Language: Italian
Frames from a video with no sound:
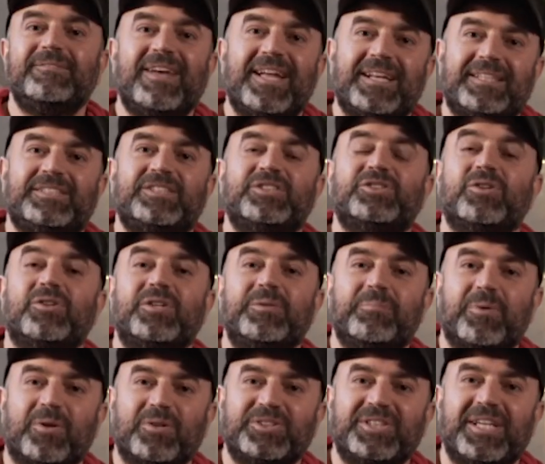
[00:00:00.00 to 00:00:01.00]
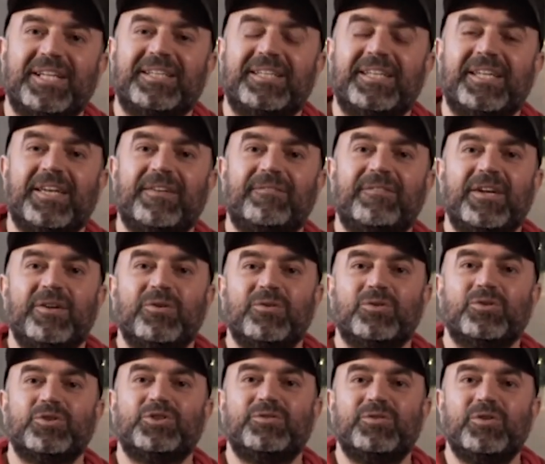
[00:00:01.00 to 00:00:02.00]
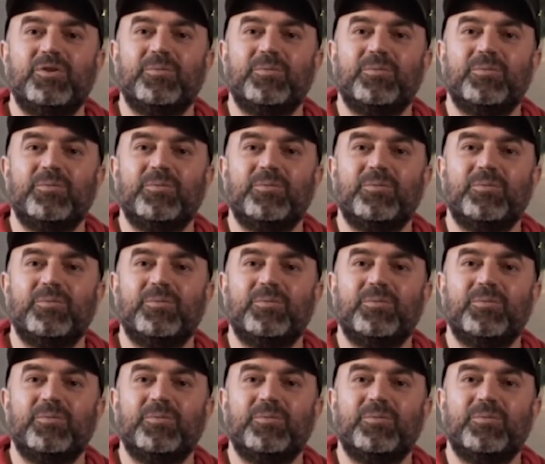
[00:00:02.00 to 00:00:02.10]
Diversi sono i progetti che vengono